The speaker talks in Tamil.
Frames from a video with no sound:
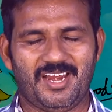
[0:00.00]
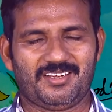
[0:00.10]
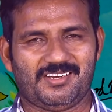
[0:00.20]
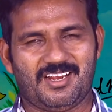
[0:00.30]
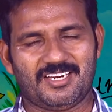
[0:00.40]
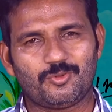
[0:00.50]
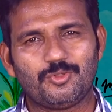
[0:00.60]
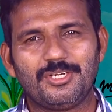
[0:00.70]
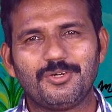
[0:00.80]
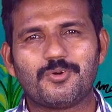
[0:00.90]
நான்
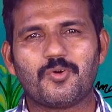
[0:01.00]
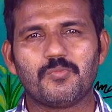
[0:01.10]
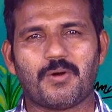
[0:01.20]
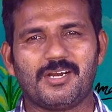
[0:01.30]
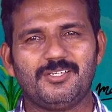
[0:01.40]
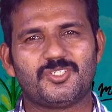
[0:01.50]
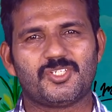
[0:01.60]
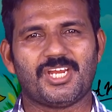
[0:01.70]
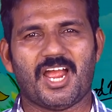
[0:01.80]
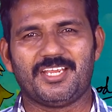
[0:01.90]
கத்தருக்குள்
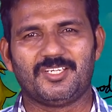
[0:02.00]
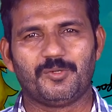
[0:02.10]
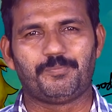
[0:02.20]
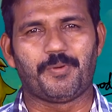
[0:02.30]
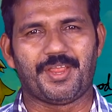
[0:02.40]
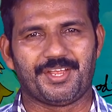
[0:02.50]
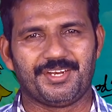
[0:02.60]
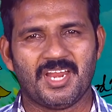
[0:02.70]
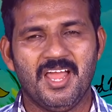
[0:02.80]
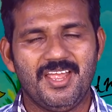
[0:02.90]

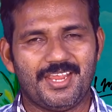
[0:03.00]
மகிழ்ச்சியாயிருப்பேன்